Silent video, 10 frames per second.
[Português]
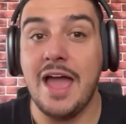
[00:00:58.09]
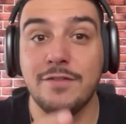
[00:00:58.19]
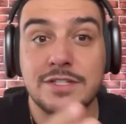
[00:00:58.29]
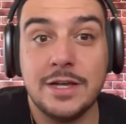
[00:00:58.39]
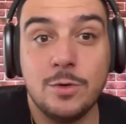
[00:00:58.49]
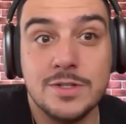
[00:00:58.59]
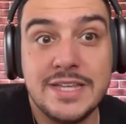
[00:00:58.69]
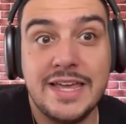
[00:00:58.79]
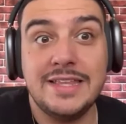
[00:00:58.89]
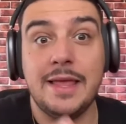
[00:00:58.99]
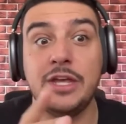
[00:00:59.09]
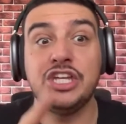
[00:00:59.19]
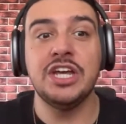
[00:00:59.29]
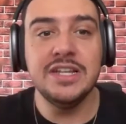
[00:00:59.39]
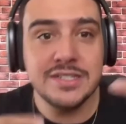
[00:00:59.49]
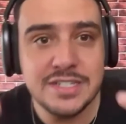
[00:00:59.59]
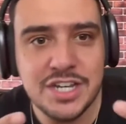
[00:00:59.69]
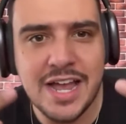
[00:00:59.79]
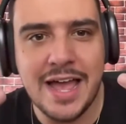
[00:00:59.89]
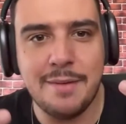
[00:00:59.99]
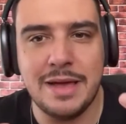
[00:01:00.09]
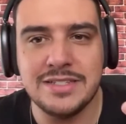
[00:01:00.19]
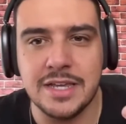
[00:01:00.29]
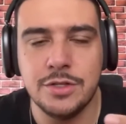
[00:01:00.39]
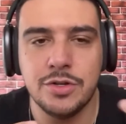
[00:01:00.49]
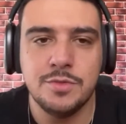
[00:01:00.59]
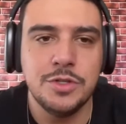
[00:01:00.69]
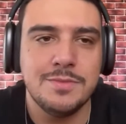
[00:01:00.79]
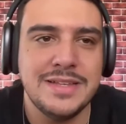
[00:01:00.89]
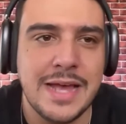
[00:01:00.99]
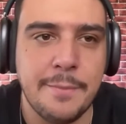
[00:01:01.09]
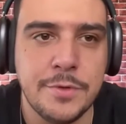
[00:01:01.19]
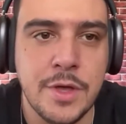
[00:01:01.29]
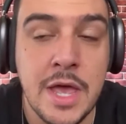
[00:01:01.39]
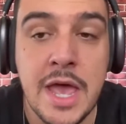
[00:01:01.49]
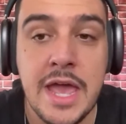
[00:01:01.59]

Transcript: Aí você consegue ter chances de ganhar mais seguidores muito mais rápido.